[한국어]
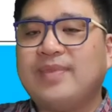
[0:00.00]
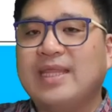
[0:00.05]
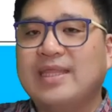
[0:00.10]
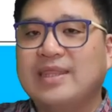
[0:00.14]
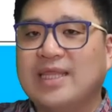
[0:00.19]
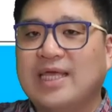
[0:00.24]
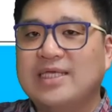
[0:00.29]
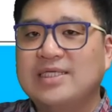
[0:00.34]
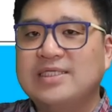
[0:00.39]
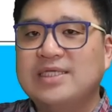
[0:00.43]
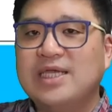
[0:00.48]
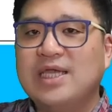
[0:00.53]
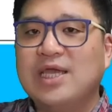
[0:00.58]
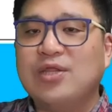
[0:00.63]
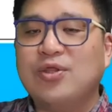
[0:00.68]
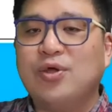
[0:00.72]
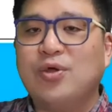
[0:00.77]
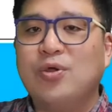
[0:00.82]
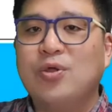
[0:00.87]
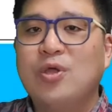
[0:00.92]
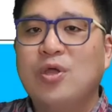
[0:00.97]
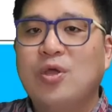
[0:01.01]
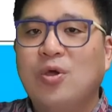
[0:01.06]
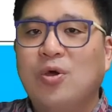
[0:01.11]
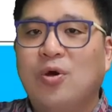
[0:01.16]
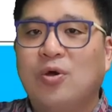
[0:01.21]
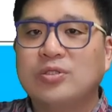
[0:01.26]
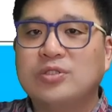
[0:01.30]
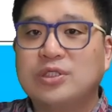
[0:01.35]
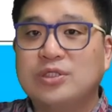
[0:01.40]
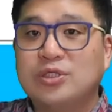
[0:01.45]
다시 시행해서
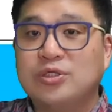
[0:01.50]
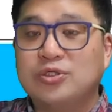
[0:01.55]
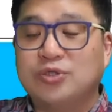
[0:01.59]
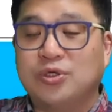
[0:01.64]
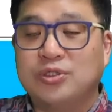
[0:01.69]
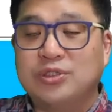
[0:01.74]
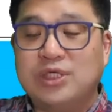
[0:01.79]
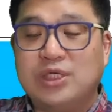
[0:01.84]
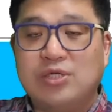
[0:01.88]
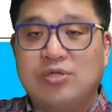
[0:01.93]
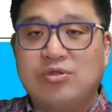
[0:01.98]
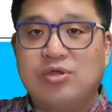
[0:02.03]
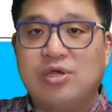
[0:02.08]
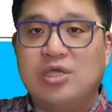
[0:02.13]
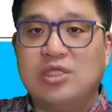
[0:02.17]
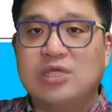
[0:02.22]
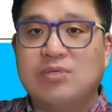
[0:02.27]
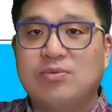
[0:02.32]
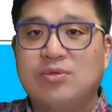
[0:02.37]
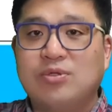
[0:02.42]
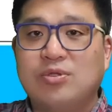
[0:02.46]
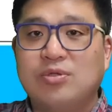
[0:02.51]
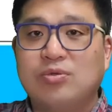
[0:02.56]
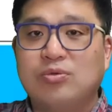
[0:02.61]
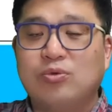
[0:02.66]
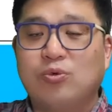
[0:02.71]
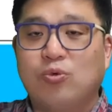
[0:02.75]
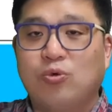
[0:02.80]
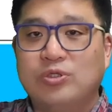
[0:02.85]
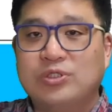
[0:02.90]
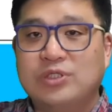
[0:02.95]
어쨌든 전쟁을 생각하다 보면
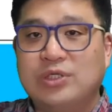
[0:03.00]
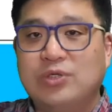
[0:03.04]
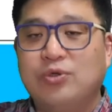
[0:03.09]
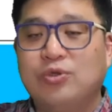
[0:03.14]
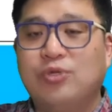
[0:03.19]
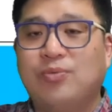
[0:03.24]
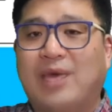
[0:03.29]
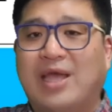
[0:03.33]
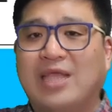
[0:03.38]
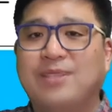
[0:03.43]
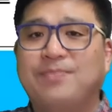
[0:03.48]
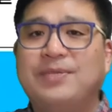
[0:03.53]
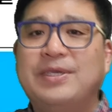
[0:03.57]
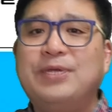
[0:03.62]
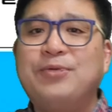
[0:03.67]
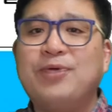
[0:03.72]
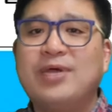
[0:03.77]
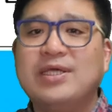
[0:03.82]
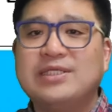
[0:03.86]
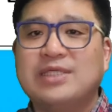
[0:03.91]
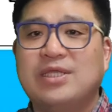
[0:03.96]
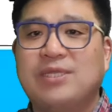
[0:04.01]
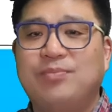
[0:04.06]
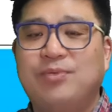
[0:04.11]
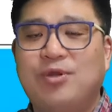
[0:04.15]
또 곡식 이런 것도 많이 필요하잖아요.